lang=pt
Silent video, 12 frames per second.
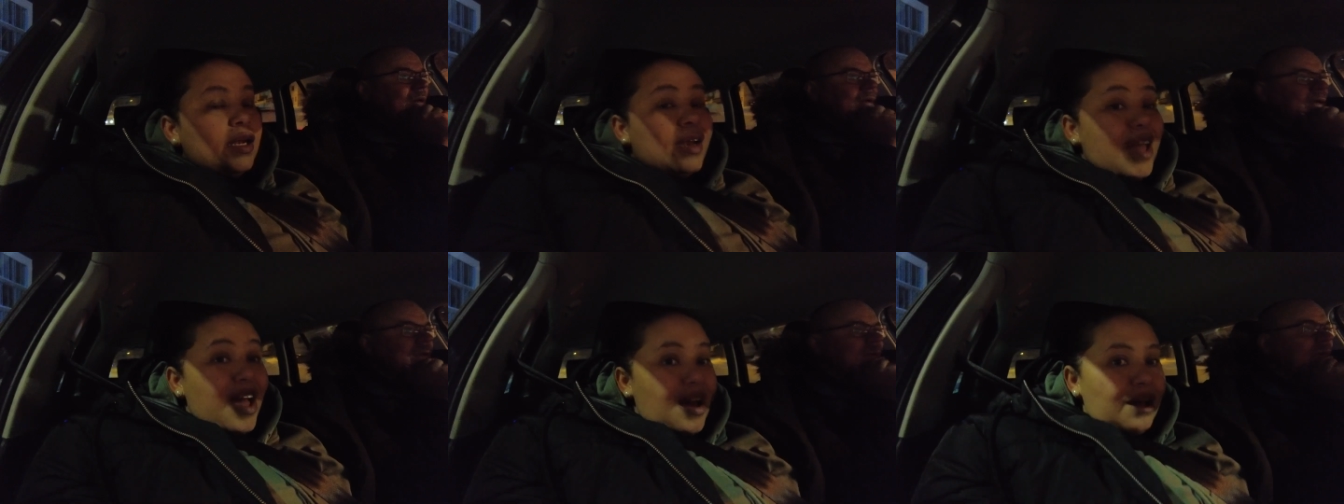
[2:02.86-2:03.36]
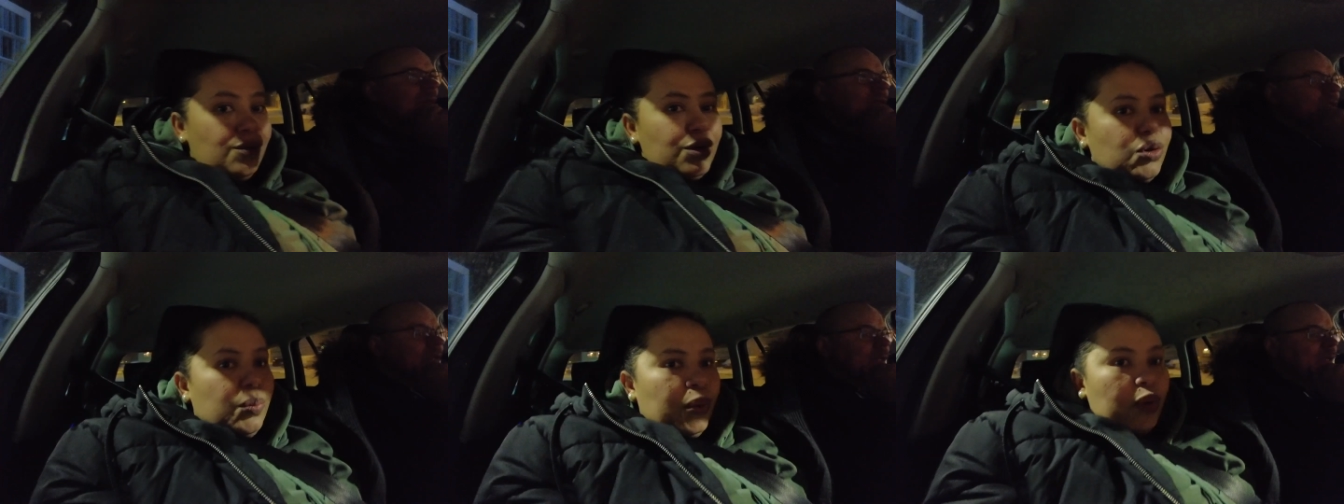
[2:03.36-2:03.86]
lá no
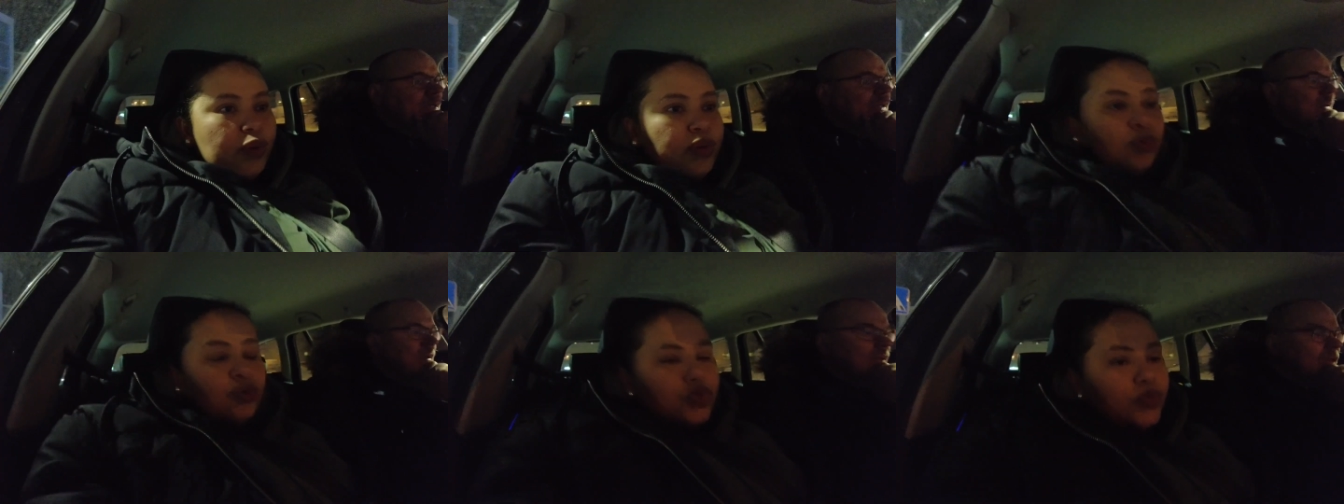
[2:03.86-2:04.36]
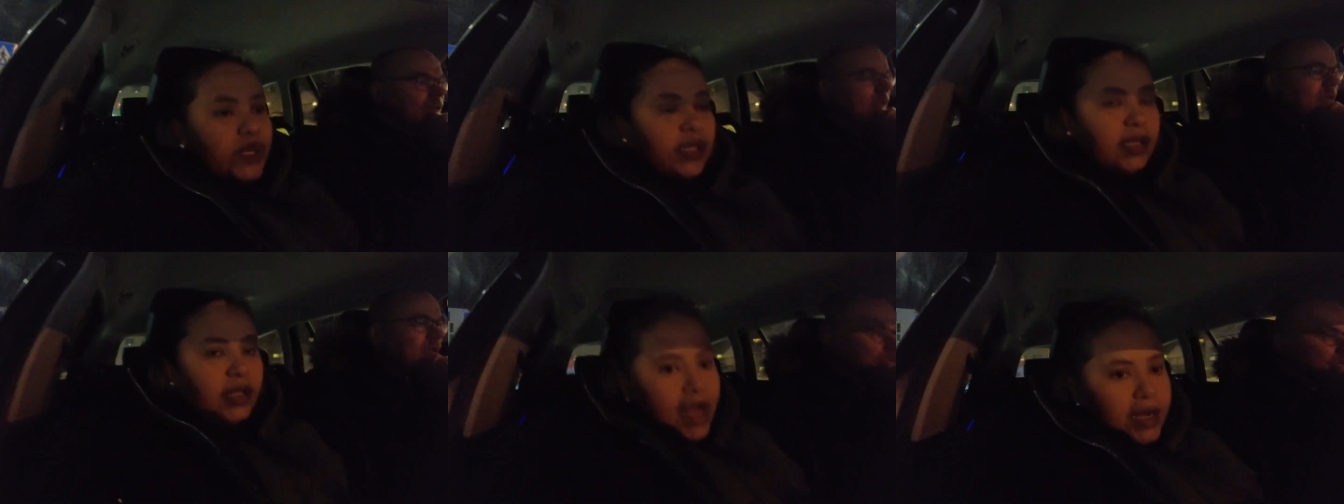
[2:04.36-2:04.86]
aeroporto costuma
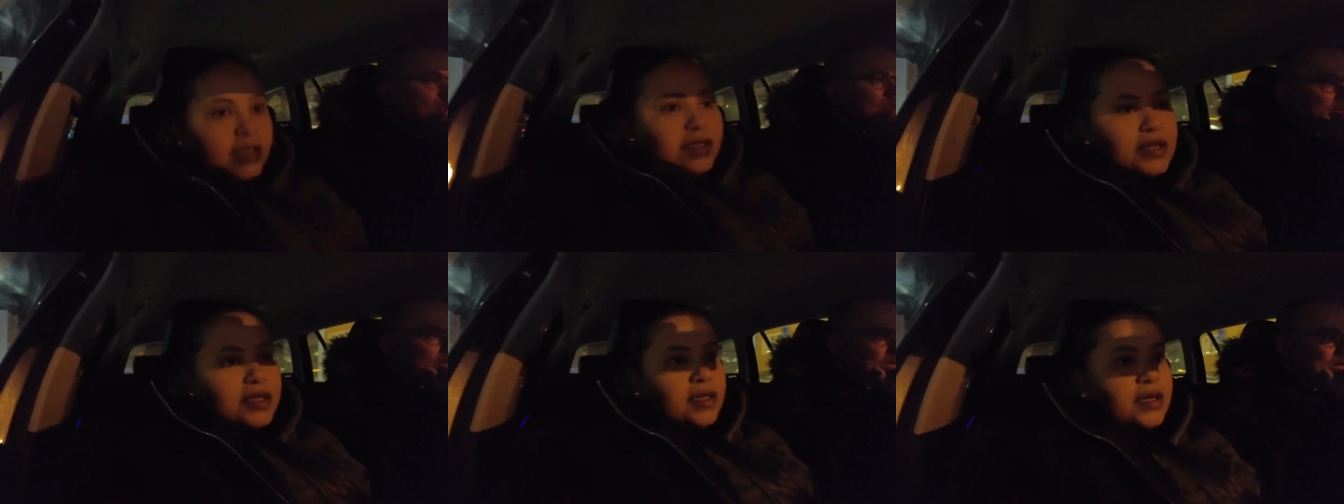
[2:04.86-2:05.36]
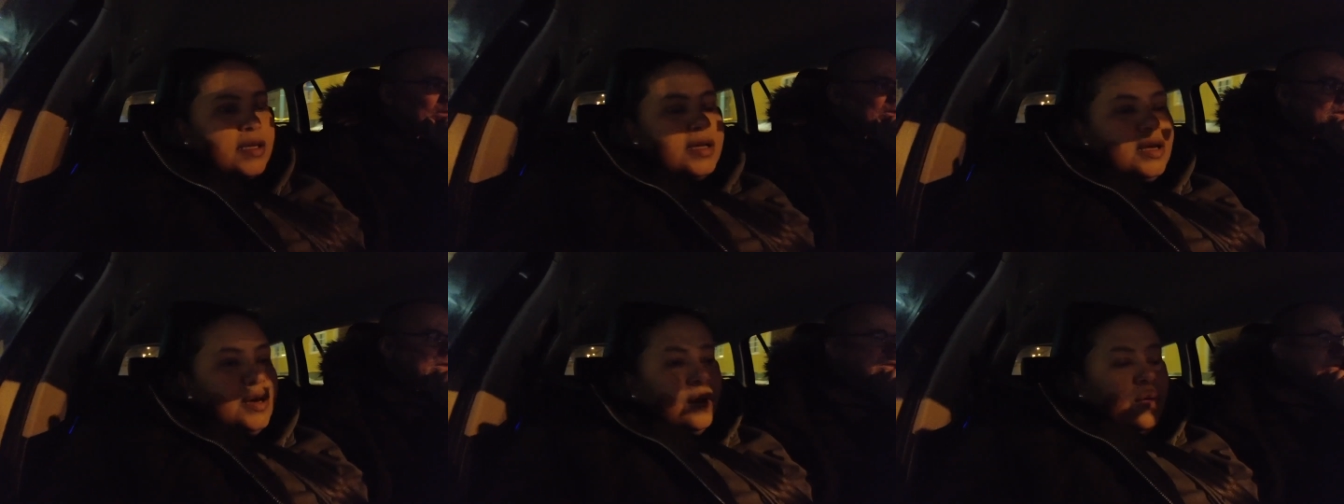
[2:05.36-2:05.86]
ter táxi.
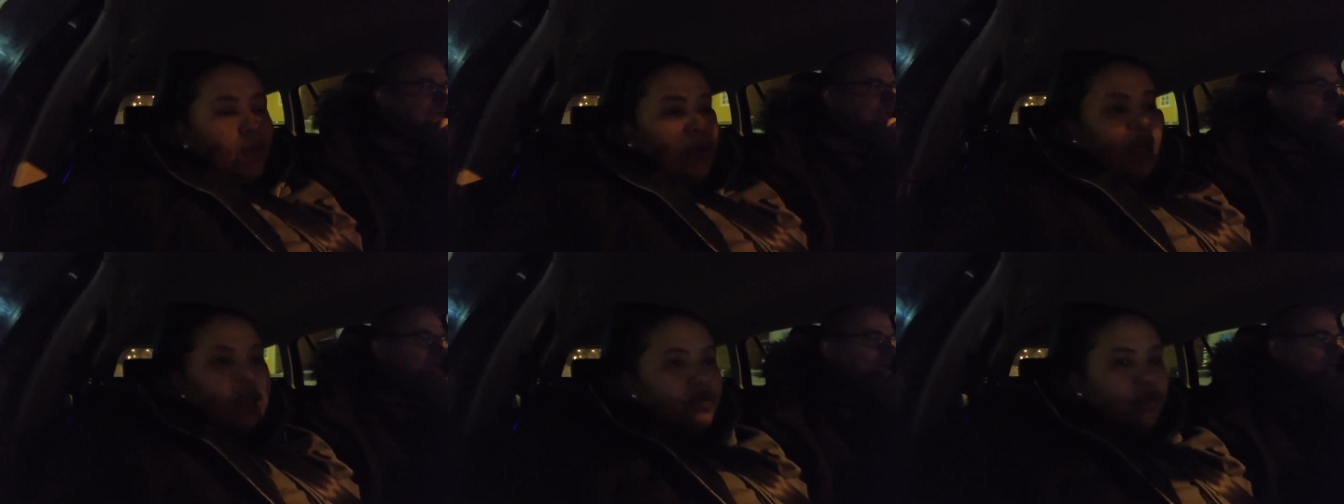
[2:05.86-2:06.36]
O Egg ele